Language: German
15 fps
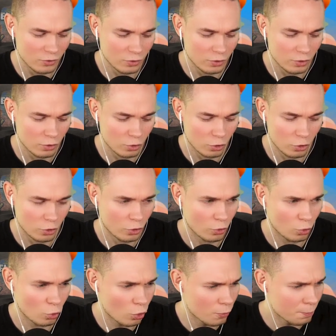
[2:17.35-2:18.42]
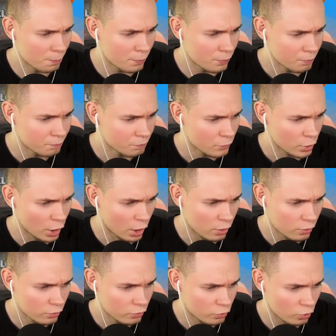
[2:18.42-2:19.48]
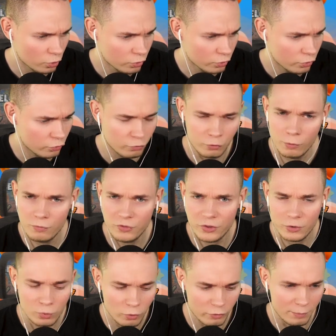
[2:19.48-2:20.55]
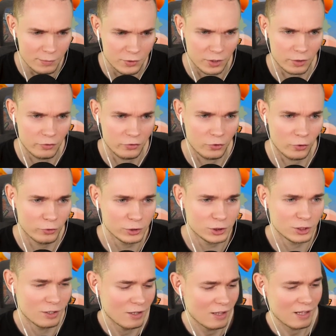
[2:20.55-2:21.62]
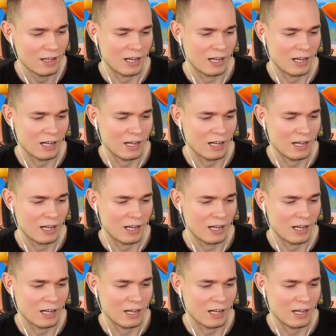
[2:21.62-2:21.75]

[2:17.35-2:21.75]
Äh, um, ja, doch 15 Uhr, wenn mich alles täuscht.